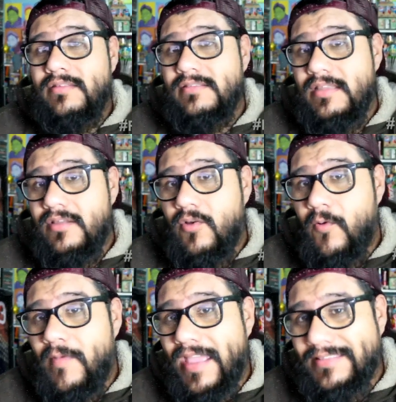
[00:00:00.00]

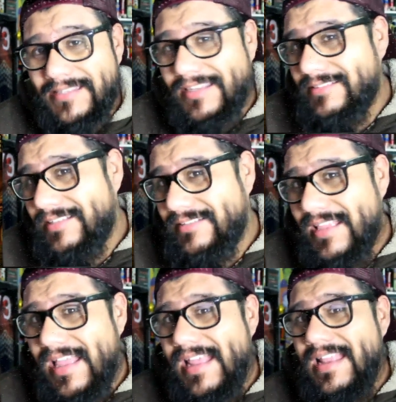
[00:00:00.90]
5 VHS
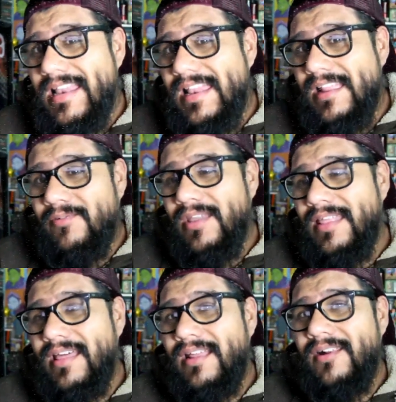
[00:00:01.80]
le voy
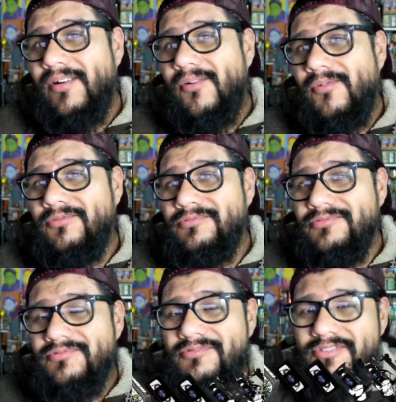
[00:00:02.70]
a dar un
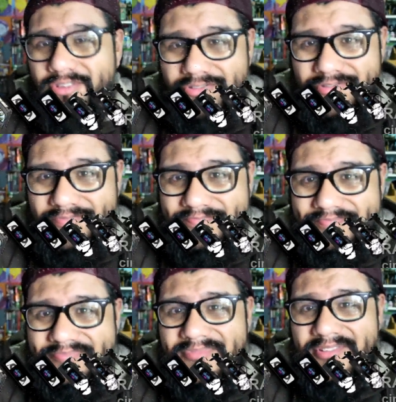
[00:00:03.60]
2.
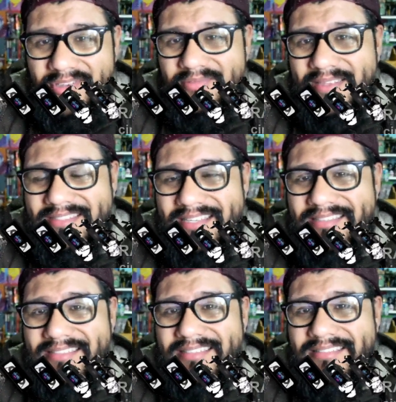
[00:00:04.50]
Dos
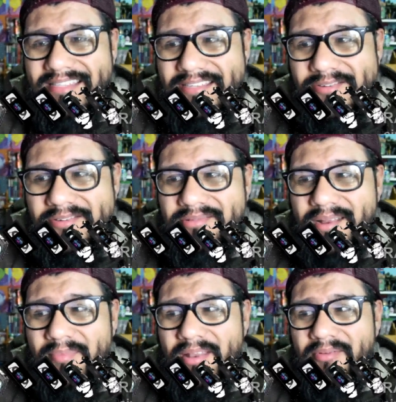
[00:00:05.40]
VHS de 5, es
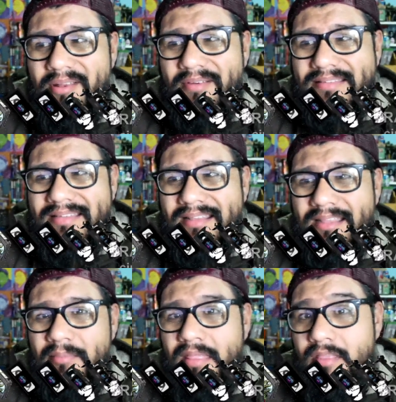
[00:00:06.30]
una película
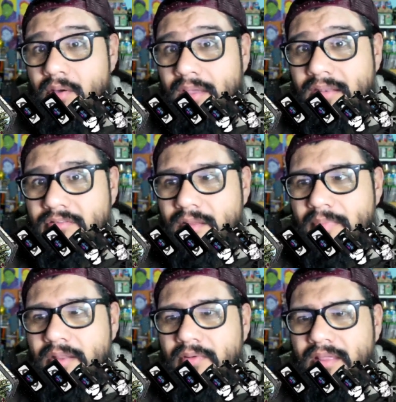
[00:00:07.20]
bastante mediocre, es una
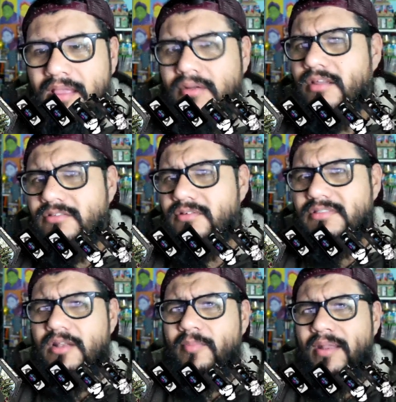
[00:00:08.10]
película que creo que solo
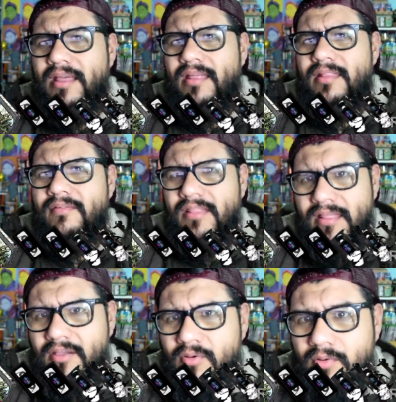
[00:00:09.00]
salió para
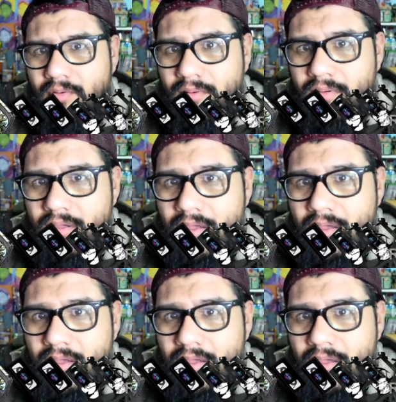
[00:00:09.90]
DVD o,